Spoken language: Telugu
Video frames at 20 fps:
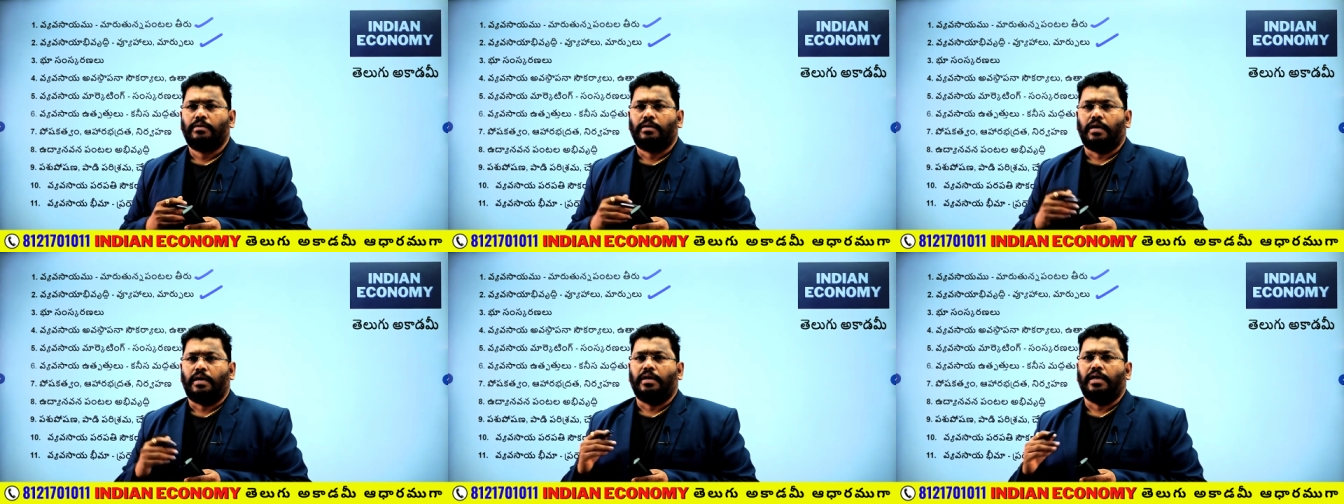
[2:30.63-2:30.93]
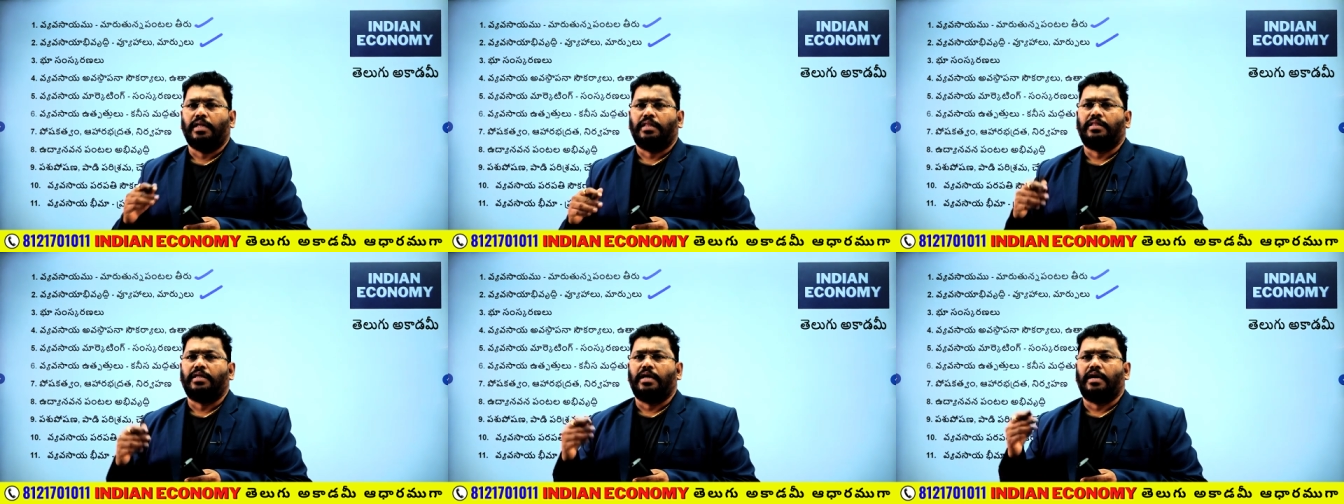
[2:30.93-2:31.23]
అలా
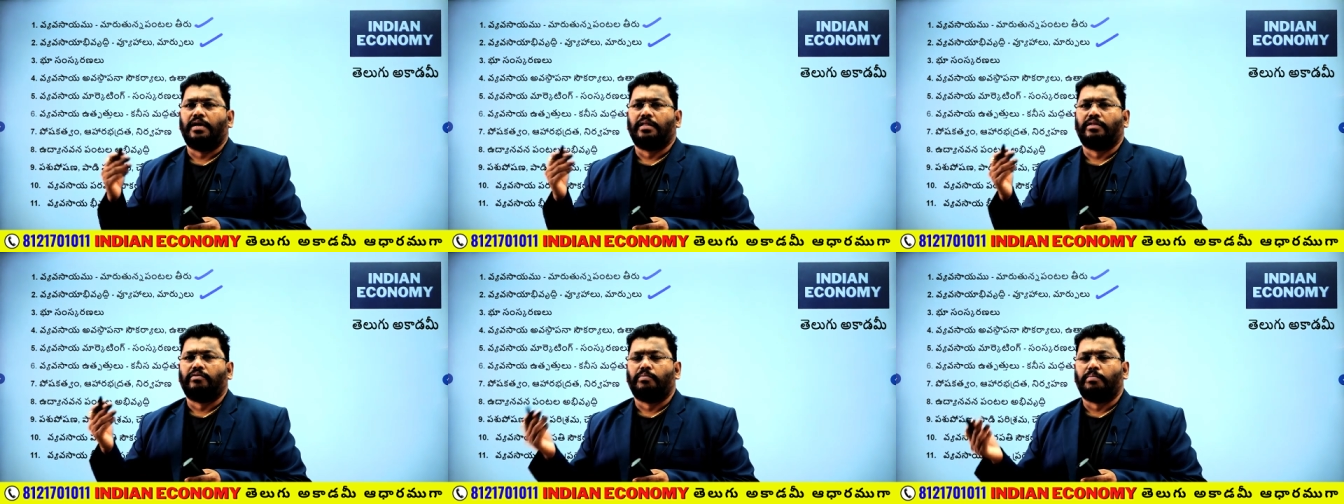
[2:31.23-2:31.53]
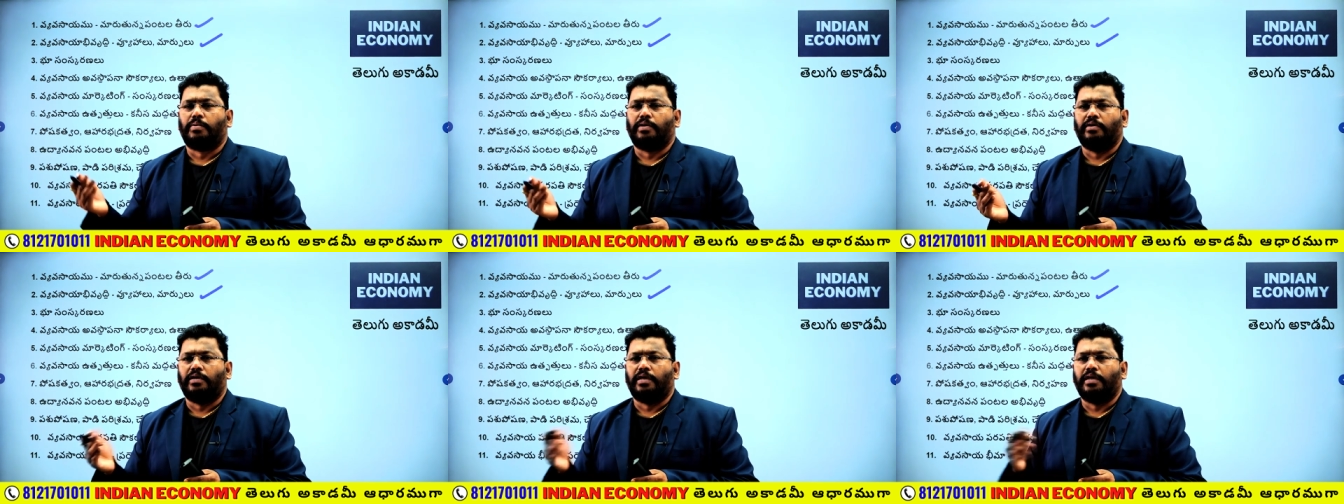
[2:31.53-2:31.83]
నిత్య హరిత
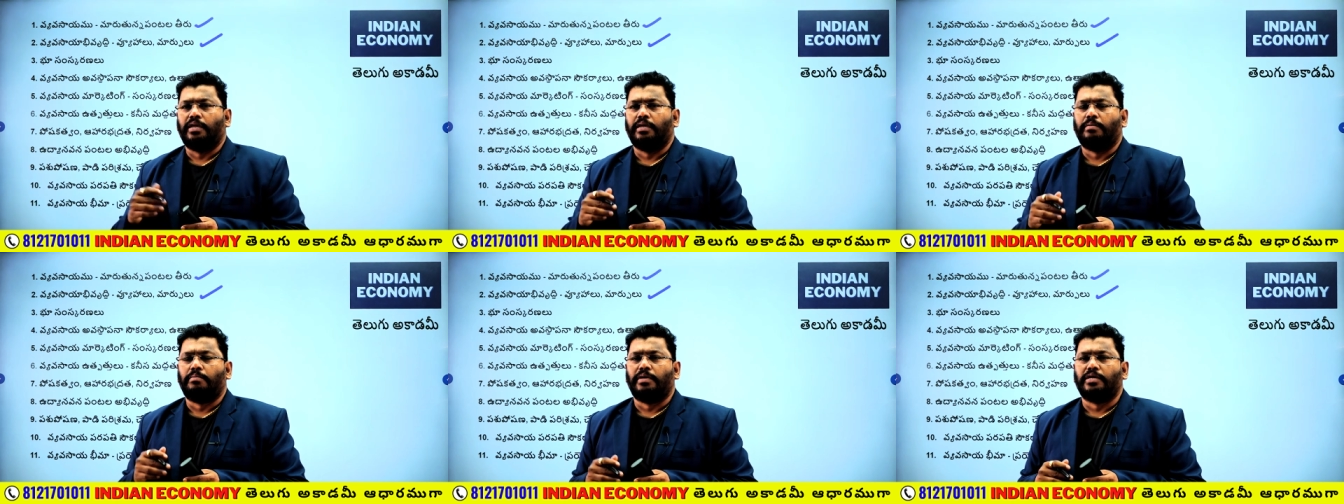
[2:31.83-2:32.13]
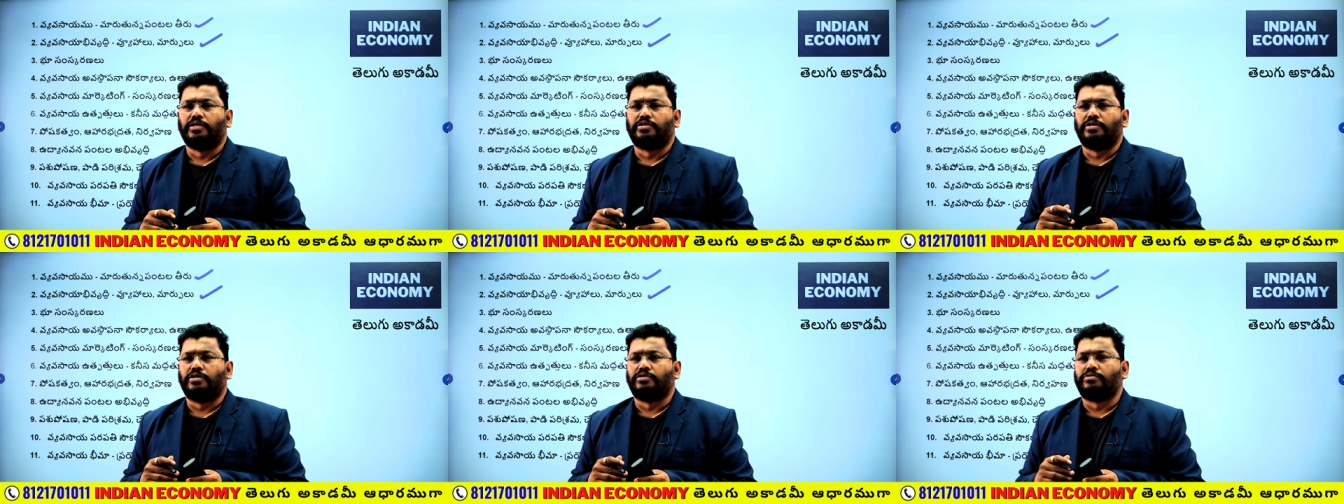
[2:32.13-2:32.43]
విప్లవం ఇవన్నీ
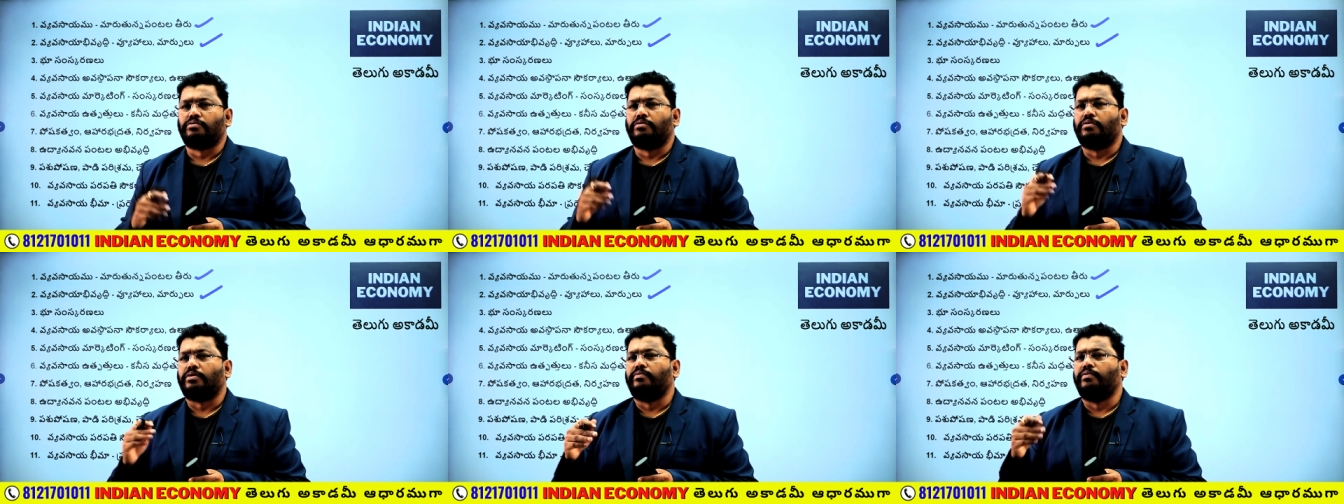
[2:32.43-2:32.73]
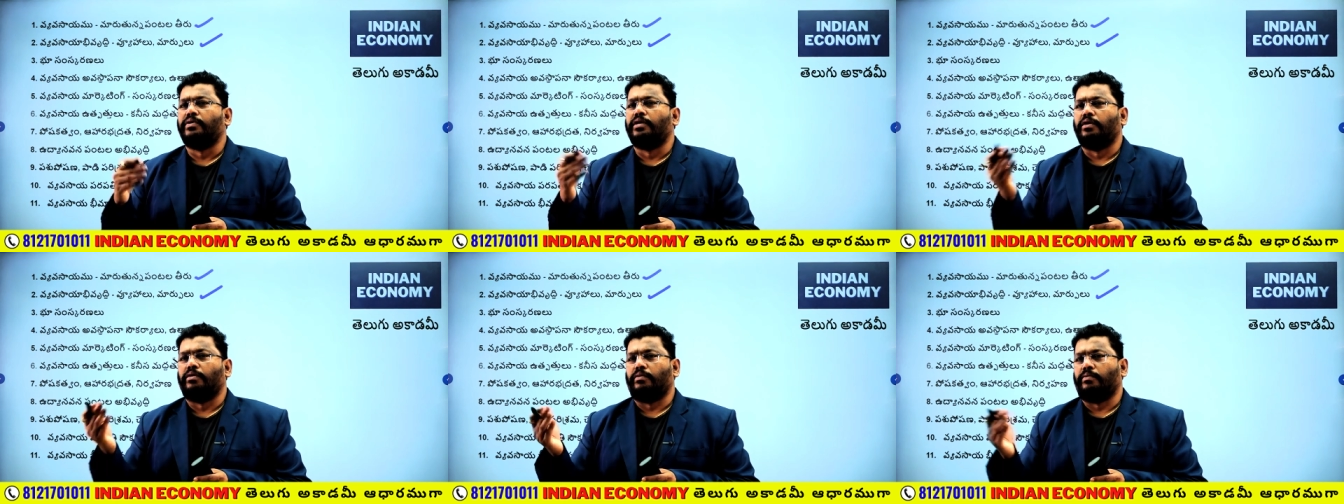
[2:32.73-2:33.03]
బేస్ చేసుకుని ఒక
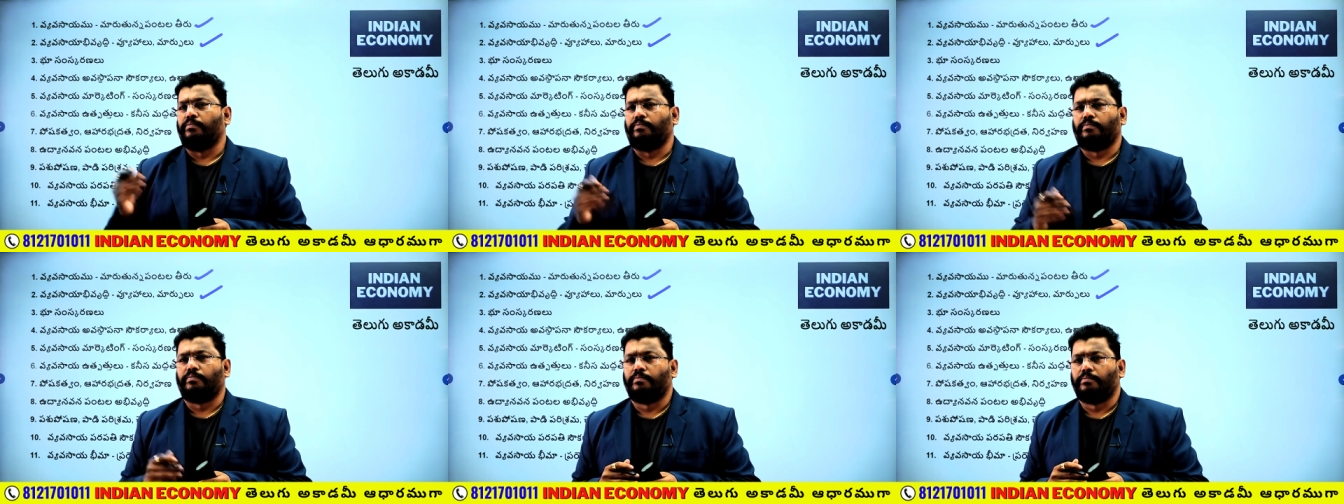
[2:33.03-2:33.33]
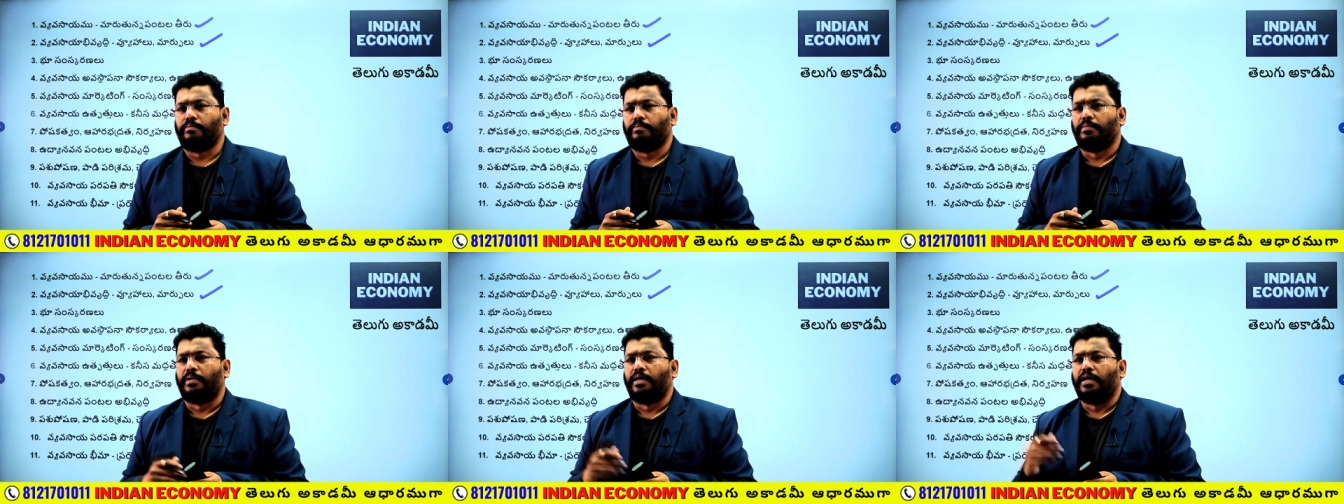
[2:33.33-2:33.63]
వీడియో
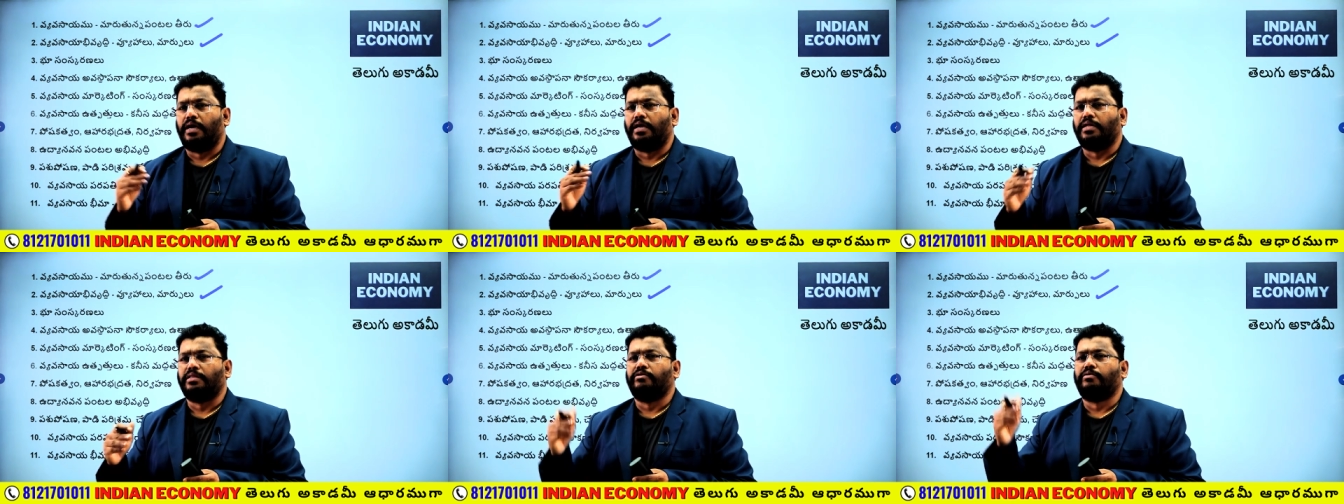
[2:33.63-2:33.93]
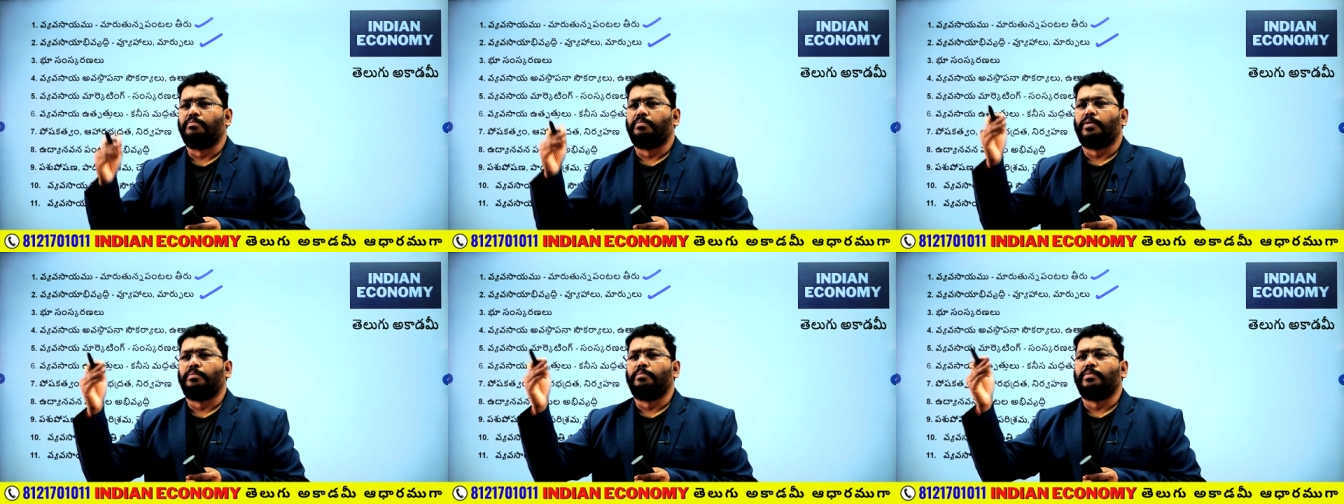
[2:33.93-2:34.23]
మళ్ళీ హరిత
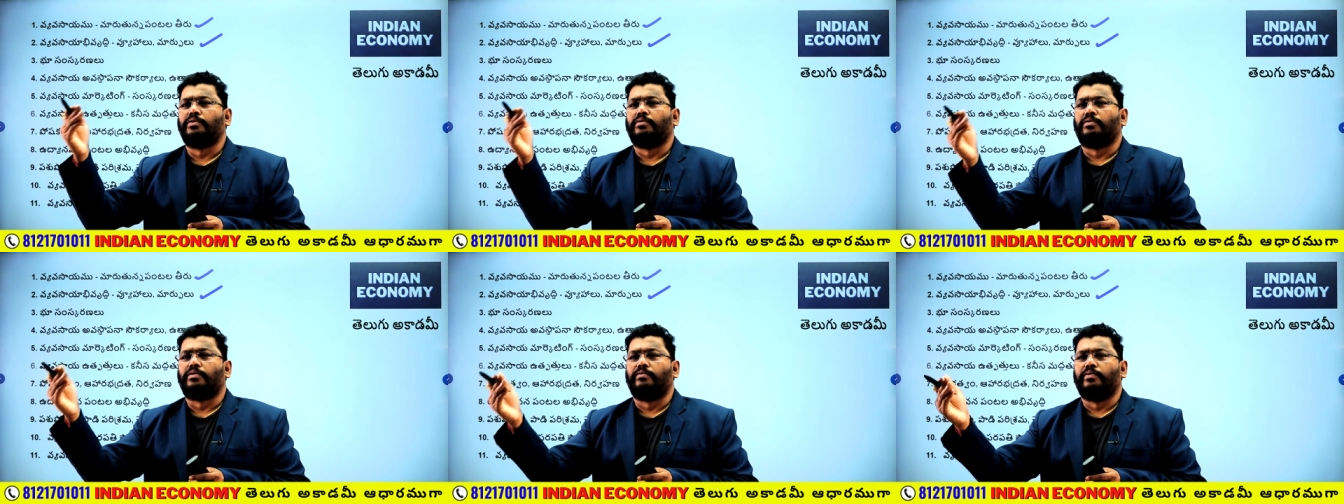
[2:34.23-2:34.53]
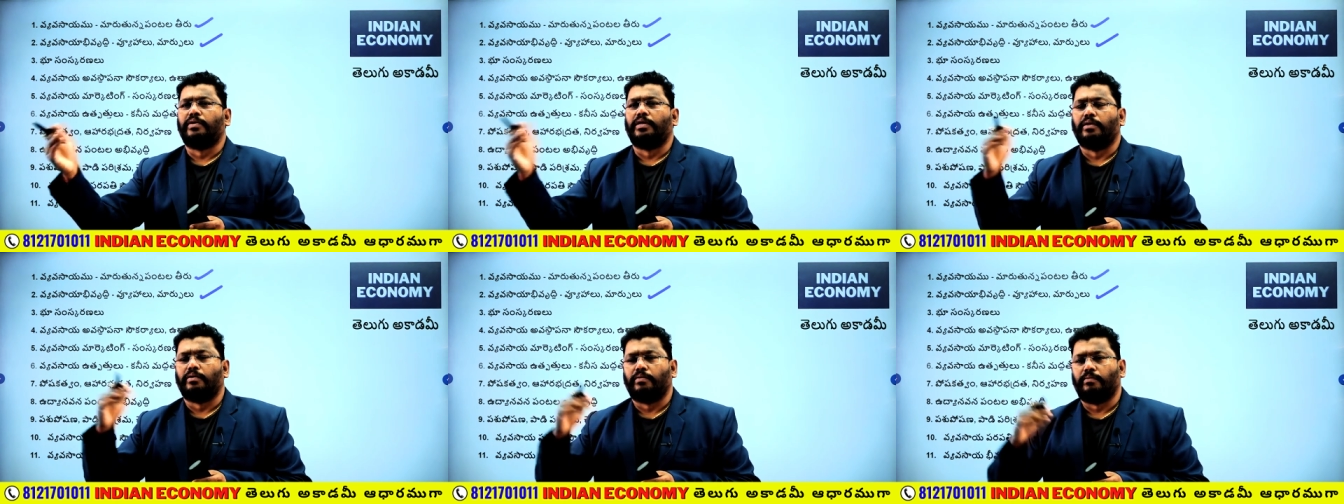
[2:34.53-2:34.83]
విప్లవం మీద ఒక
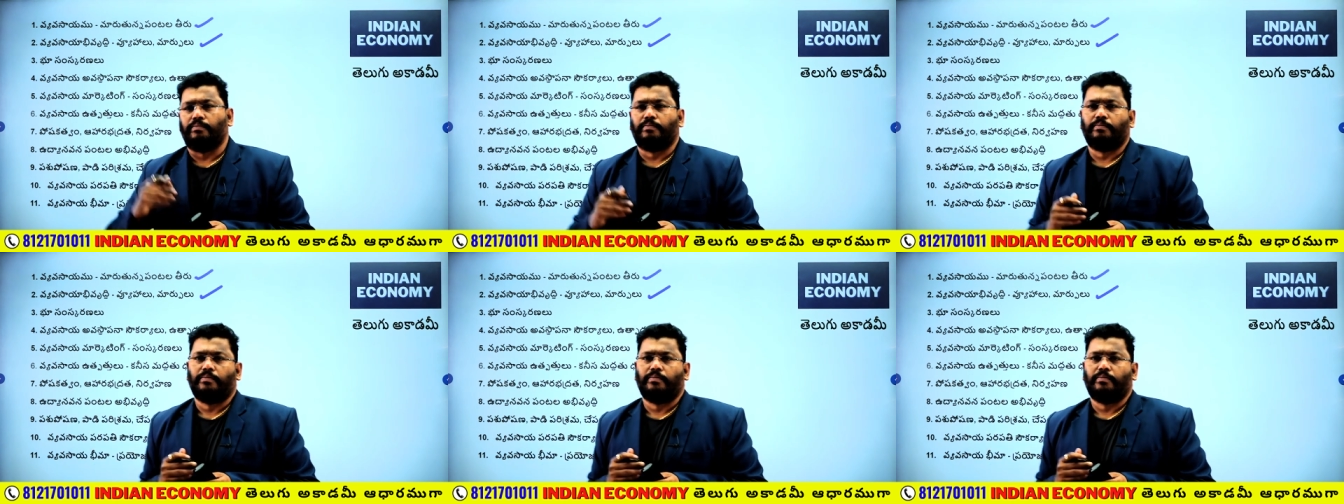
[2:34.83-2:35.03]
వీడియో